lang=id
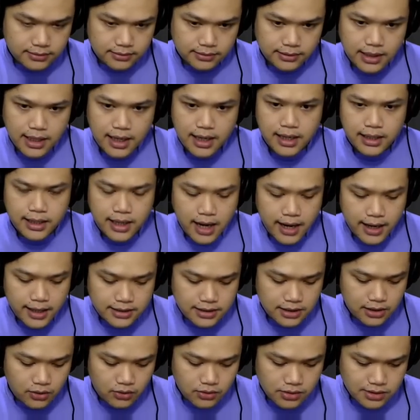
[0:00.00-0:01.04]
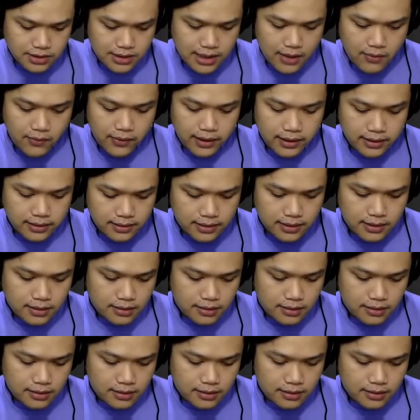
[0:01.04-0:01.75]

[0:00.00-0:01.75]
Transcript: Jangan kayak Sinosta, wey.